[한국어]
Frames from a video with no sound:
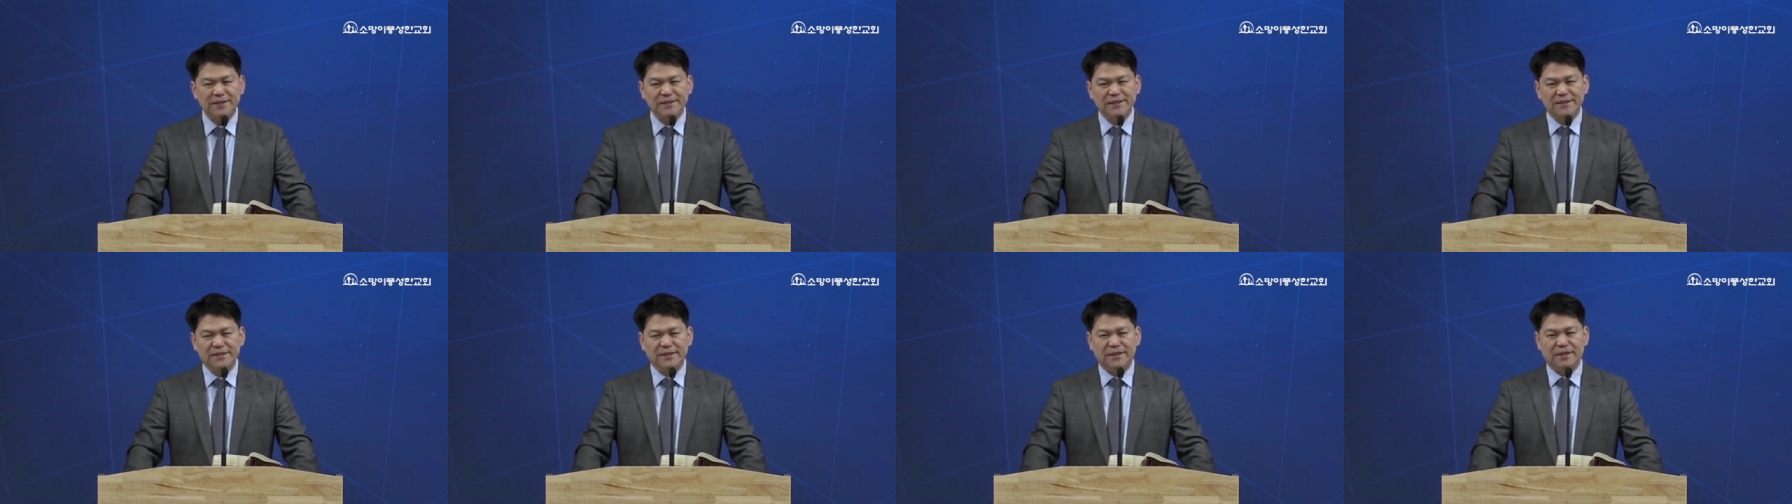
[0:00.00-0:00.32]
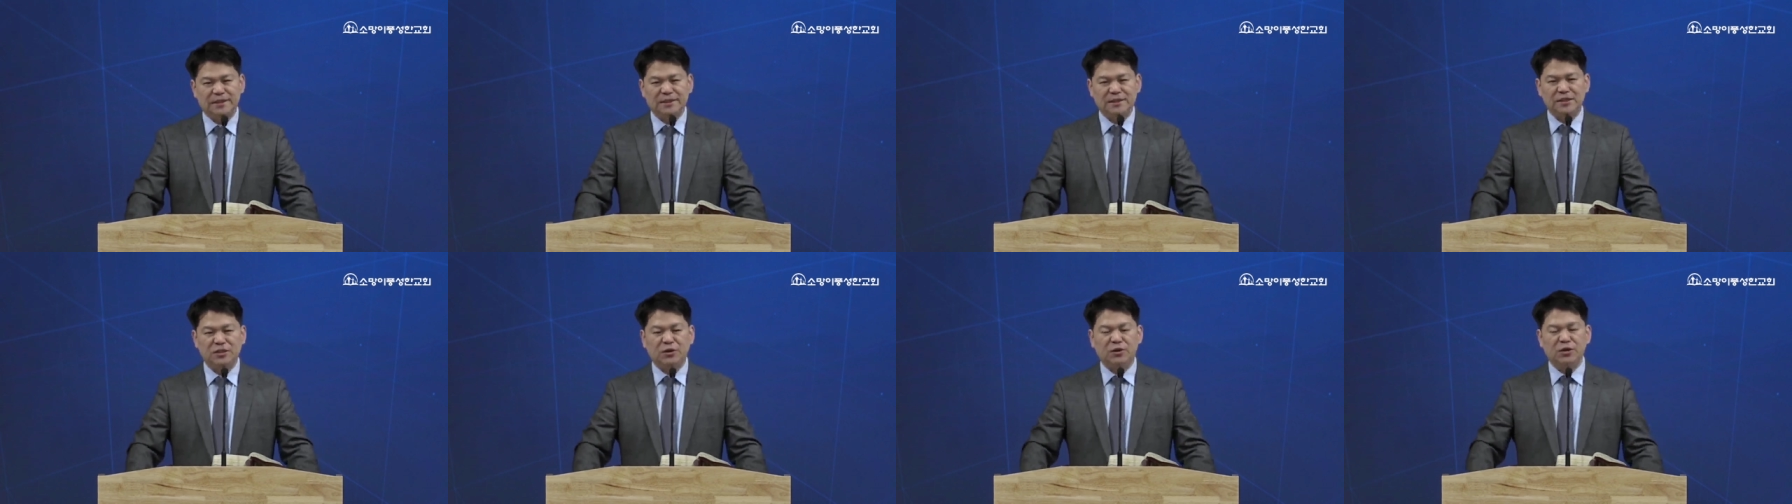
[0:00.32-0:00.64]

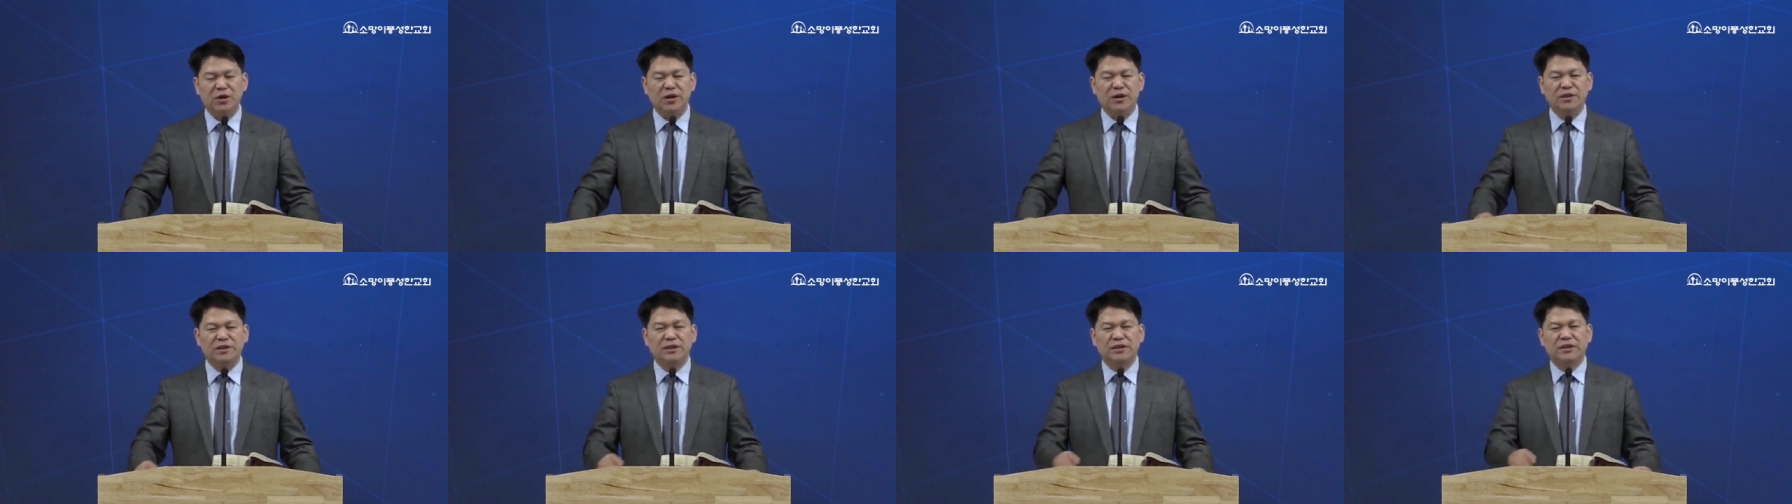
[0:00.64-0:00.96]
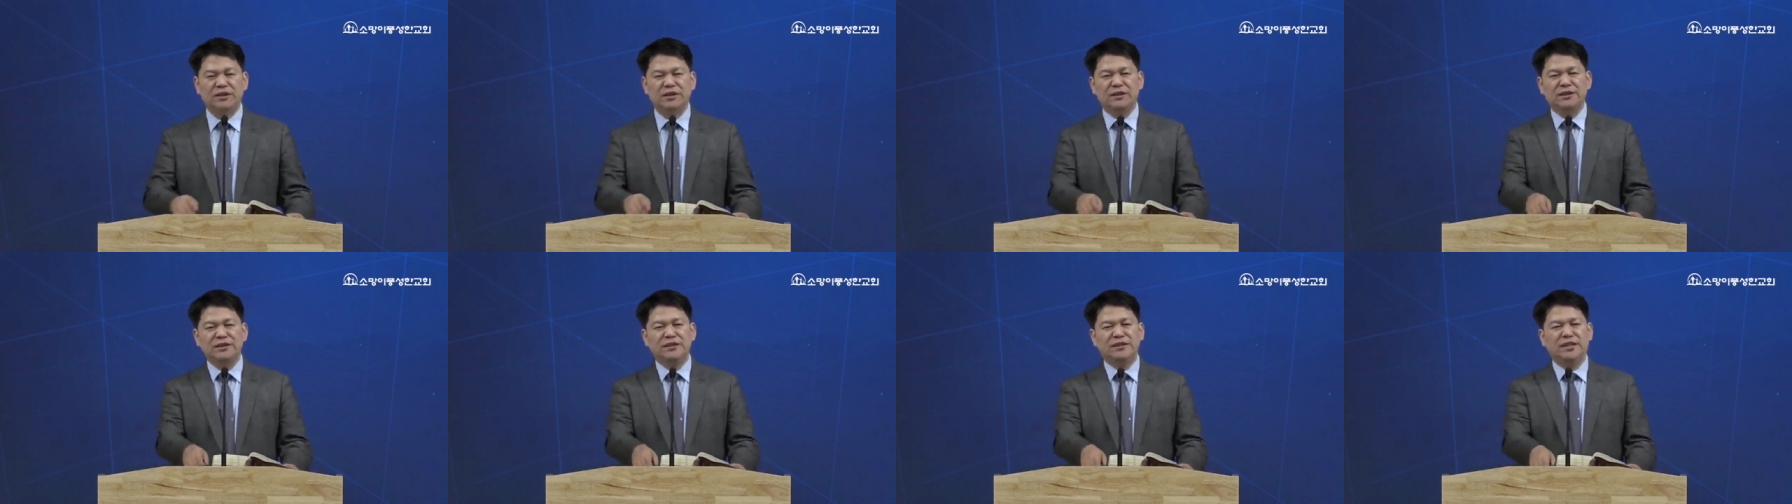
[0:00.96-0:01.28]
아, 여기 이제
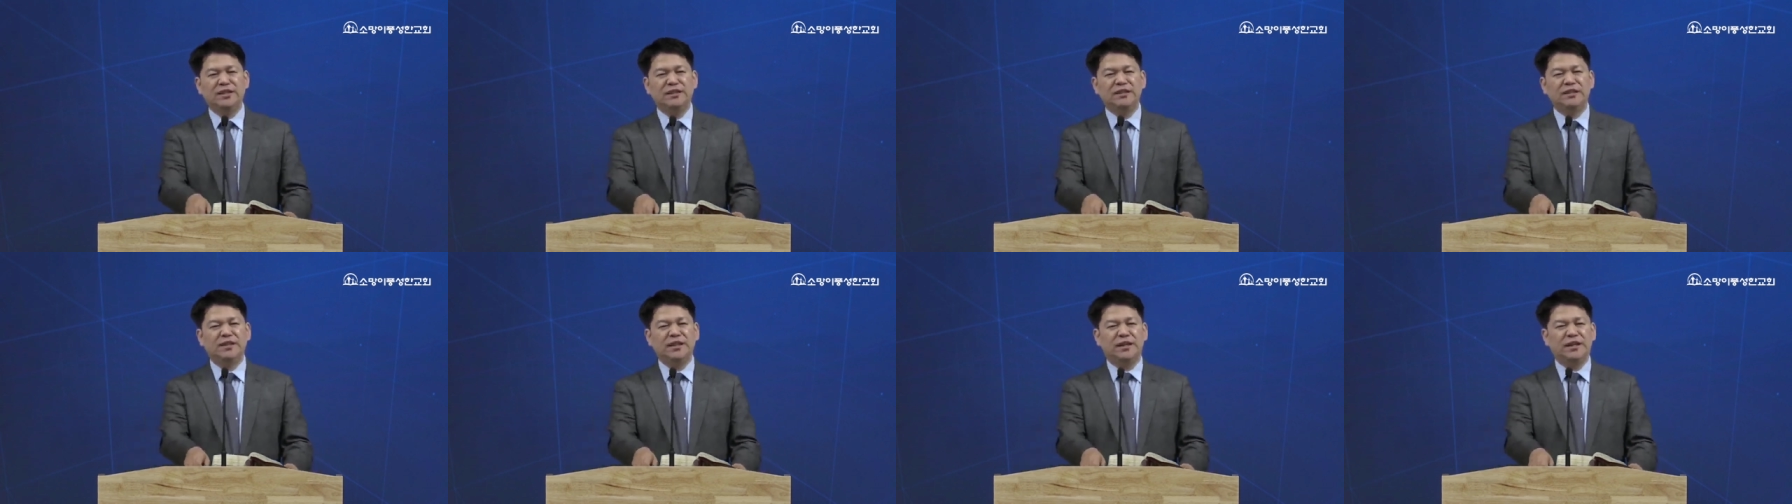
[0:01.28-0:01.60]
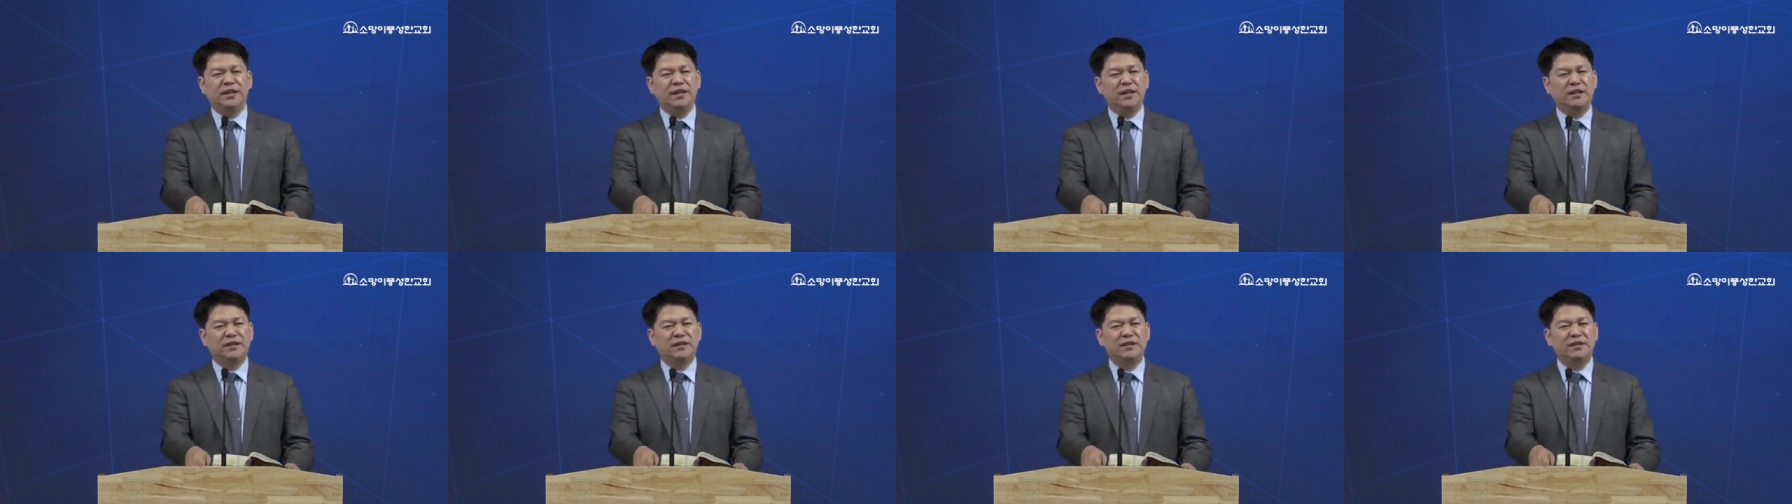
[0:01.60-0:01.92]

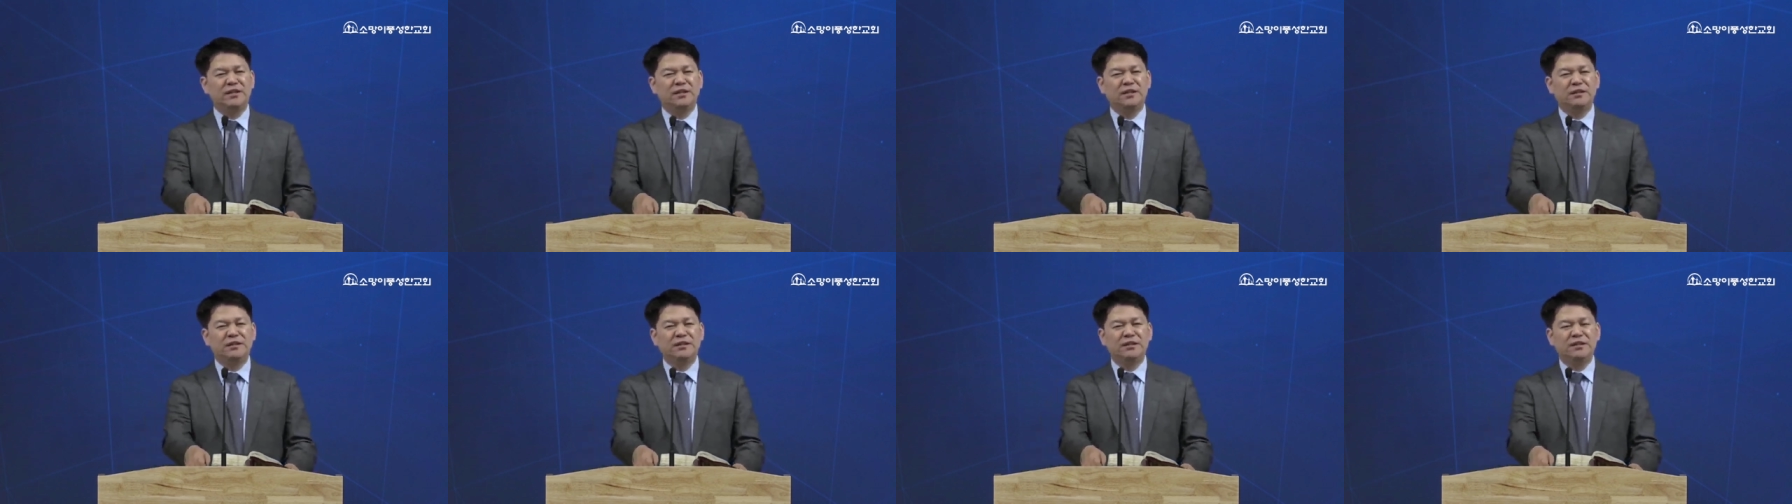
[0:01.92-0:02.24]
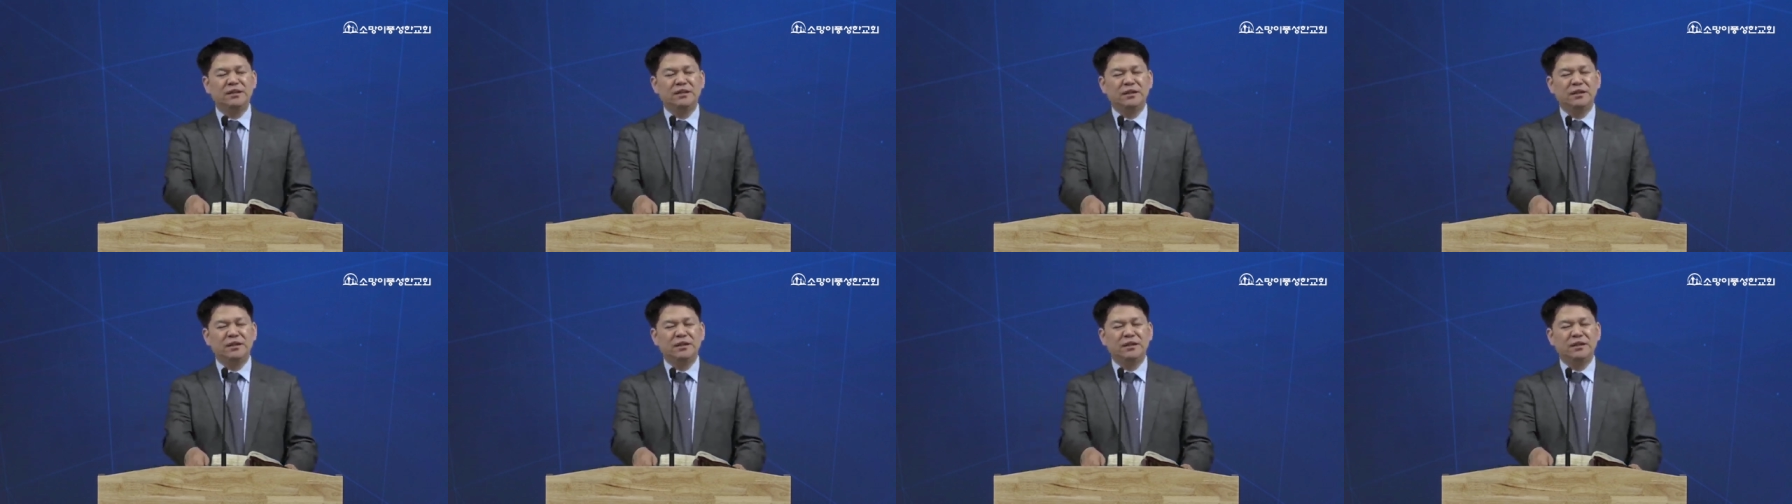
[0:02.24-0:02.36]
등잔대를